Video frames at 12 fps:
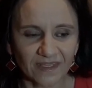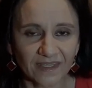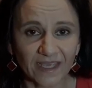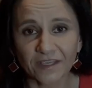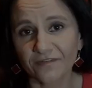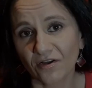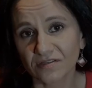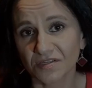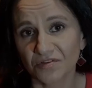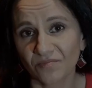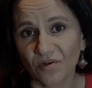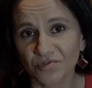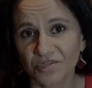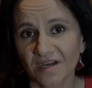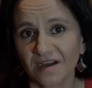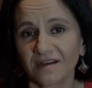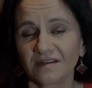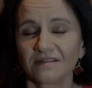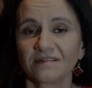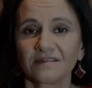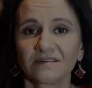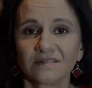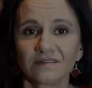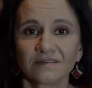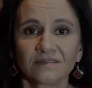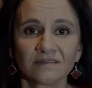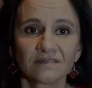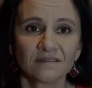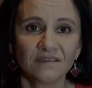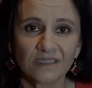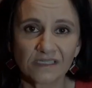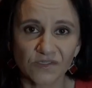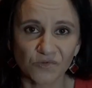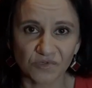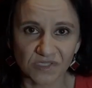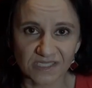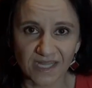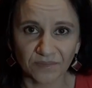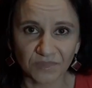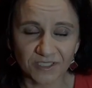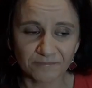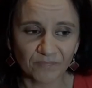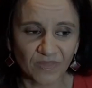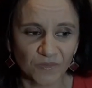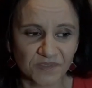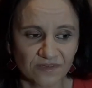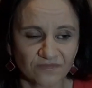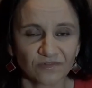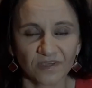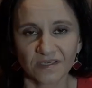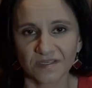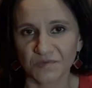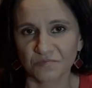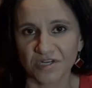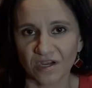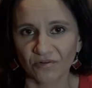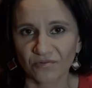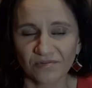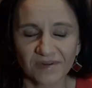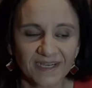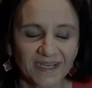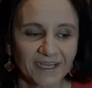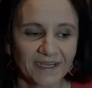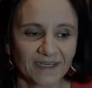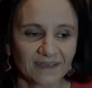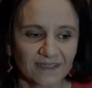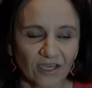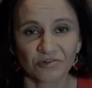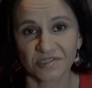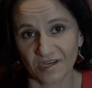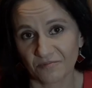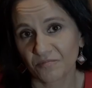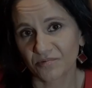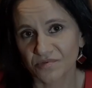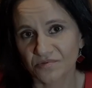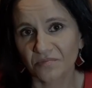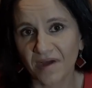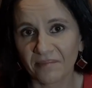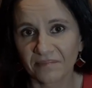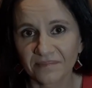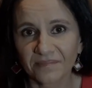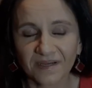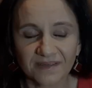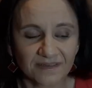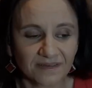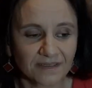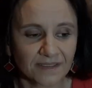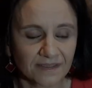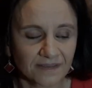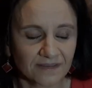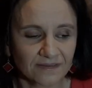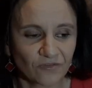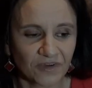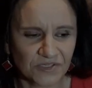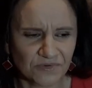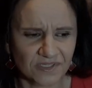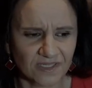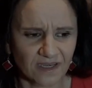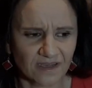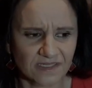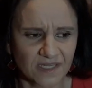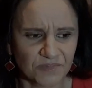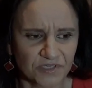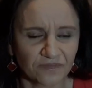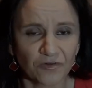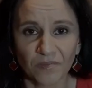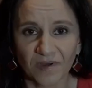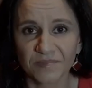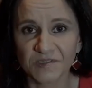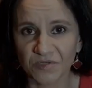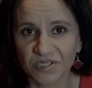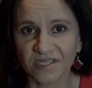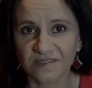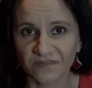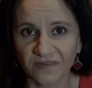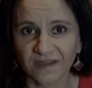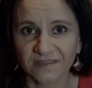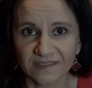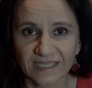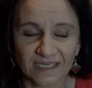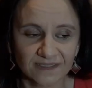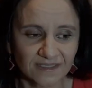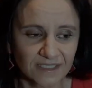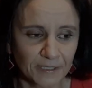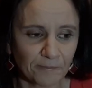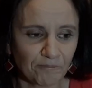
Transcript: Ja nie wchodzę do morza e, nigdy z kurzystami, obserwuję ich z brzegu. Jakoś tak po prostu mam. E, uważam, że taka jest lepsza forma bezpieczeństwa dla nich.